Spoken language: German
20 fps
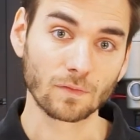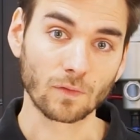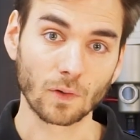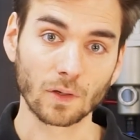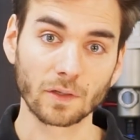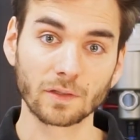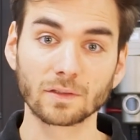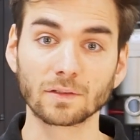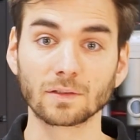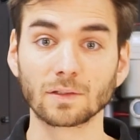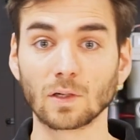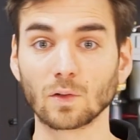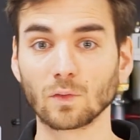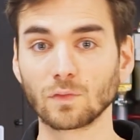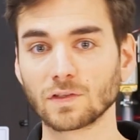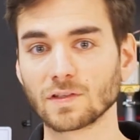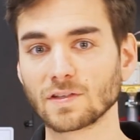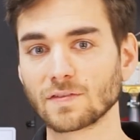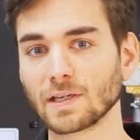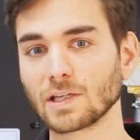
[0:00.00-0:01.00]
vorne
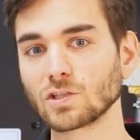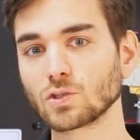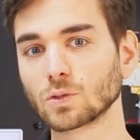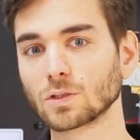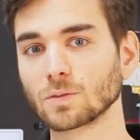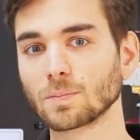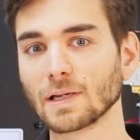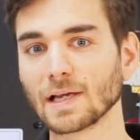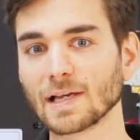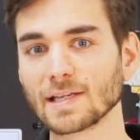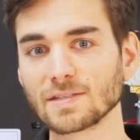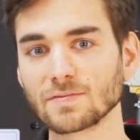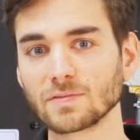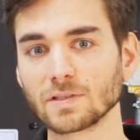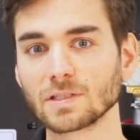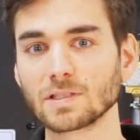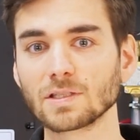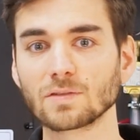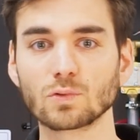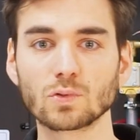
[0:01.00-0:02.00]
auf das Werkstück geblasen
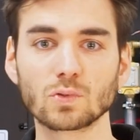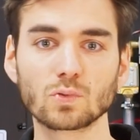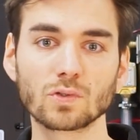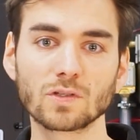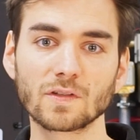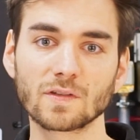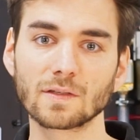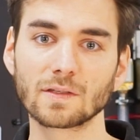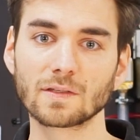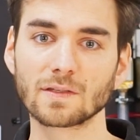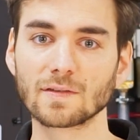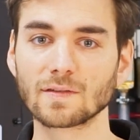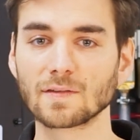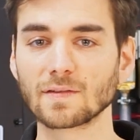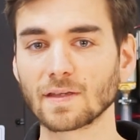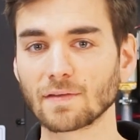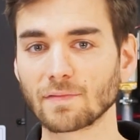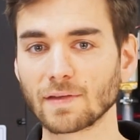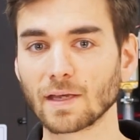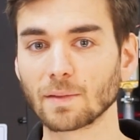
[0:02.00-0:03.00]
wird, wodurch sich
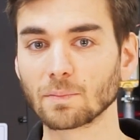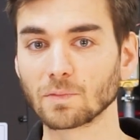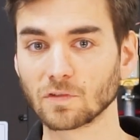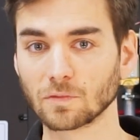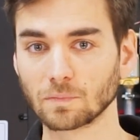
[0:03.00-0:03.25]
dieses erwärmt.